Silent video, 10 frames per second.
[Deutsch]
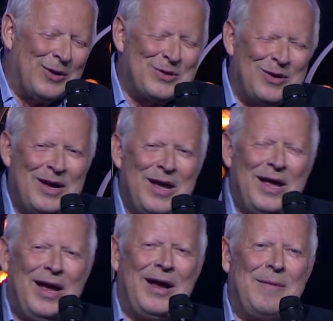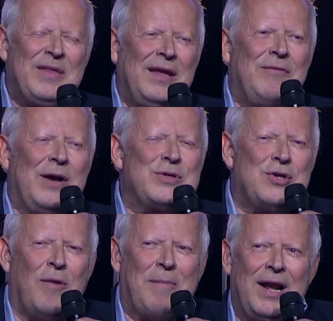doch, doch. Äh, wenn du es
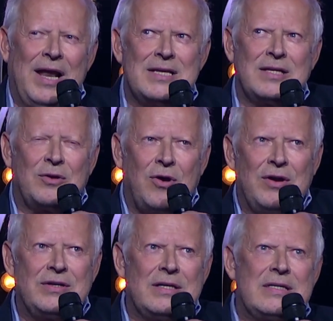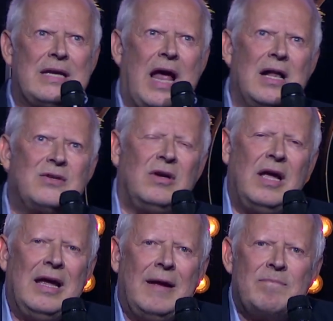nochmal lesen könntest. Also,
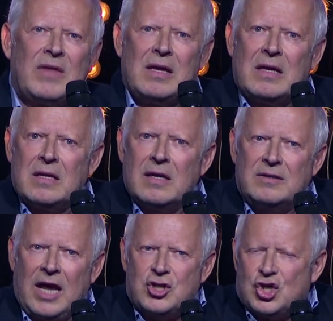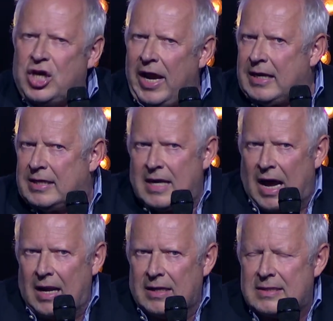der checkt
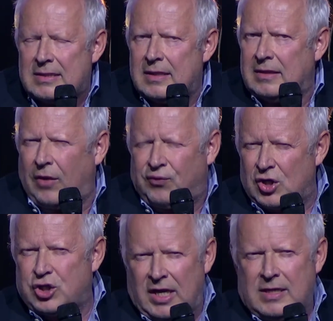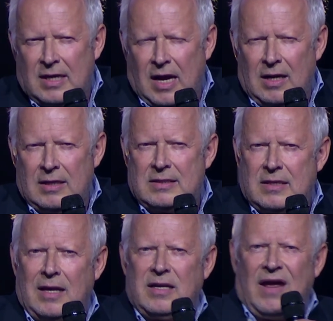alles, der versteht
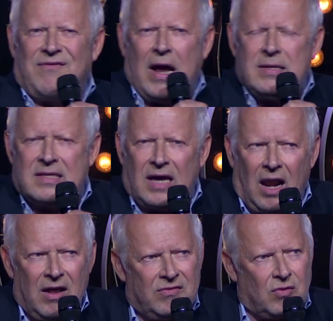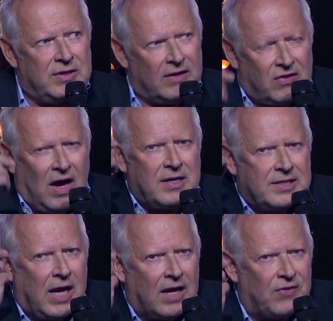alles, der weiß alles. Und jetzt sage ich
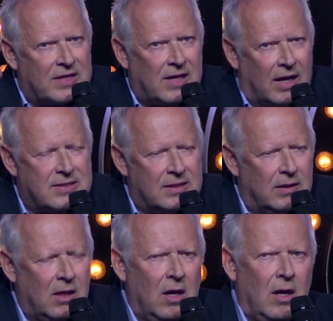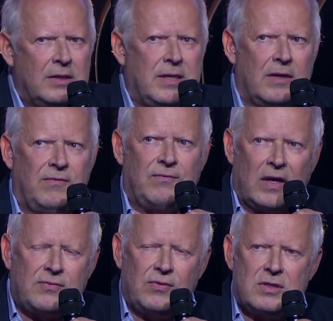dir etwas, Axel sage,
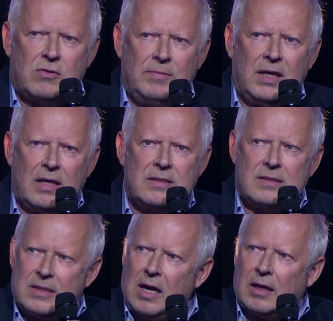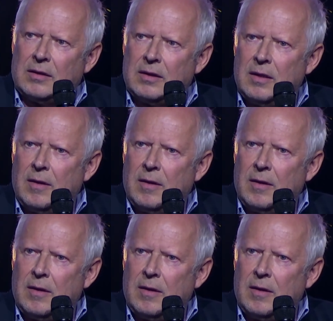was wirst du mir jetzt sagen?